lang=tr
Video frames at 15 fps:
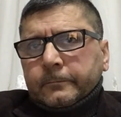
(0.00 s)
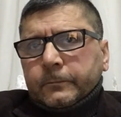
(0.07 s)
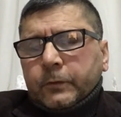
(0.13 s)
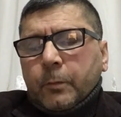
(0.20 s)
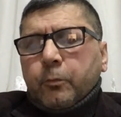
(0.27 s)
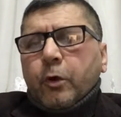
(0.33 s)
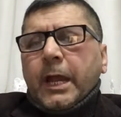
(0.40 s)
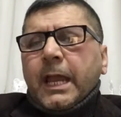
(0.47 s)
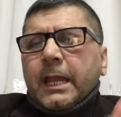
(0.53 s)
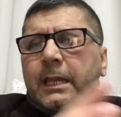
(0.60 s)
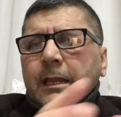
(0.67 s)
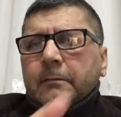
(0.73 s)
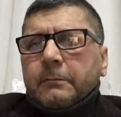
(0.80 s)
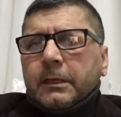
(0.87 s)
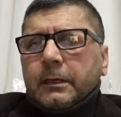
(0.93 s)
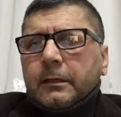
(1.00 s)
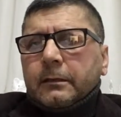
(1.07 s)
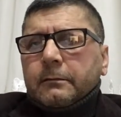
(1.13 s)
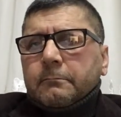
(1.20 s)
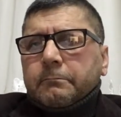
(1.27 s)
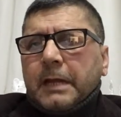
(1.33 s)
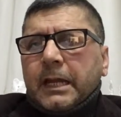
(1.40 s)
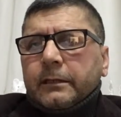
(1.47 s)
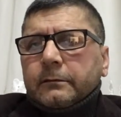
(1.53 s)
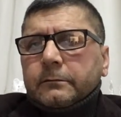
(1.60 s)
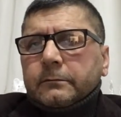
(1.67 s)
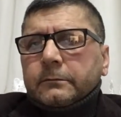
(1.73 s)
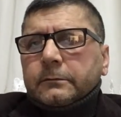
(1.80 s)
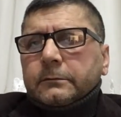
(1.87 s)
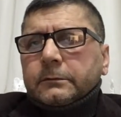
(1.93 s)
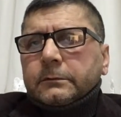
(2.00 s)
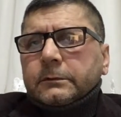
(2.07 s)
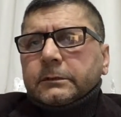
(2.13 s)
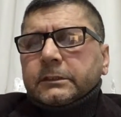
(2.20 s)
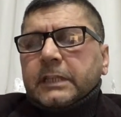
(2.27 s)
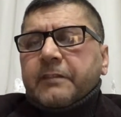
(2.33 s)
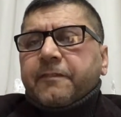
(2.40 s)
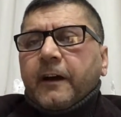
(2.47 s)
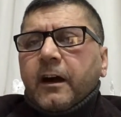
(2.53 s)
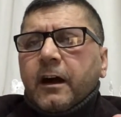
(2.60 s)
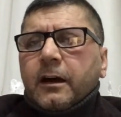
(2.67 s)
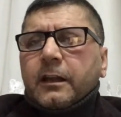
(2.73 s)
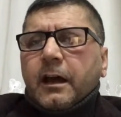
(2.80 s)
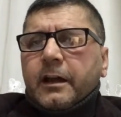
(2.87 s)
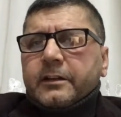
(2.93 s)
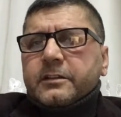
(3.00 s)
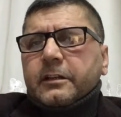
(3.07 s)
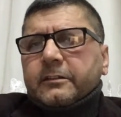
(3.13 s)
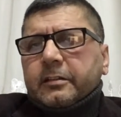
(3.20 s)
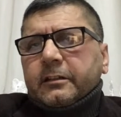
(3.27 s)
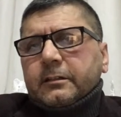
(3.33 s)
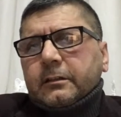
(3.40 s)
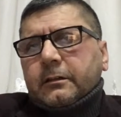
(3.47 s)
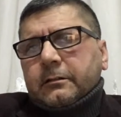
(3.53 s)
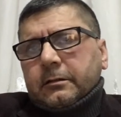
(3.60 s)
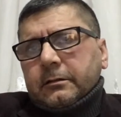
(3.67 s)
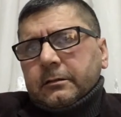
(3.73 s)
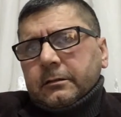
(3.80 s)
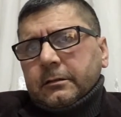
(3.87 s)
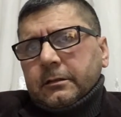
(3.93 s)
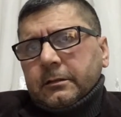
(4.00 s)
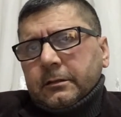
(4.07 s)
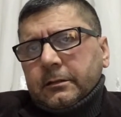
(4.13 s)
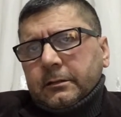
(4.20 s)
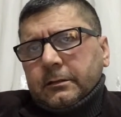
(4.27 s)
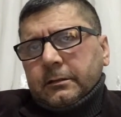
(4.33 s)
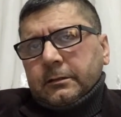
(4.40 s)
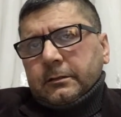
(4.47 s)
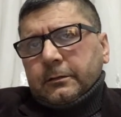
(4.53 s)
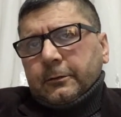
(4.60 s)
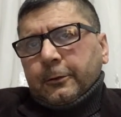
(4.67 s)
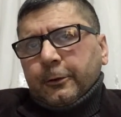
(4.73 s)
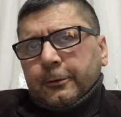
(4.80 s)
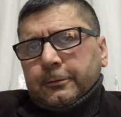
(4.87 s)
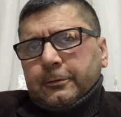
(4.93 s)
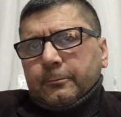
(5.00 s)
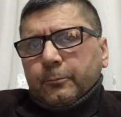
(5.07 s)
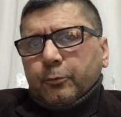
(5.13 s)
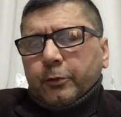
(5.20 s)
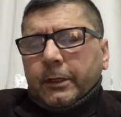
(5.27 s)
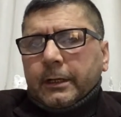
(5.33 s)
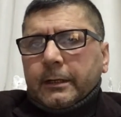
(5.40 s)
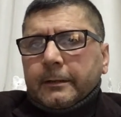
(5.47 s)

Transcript: Ve bu eylemi ben defalarca tanık oldum buna.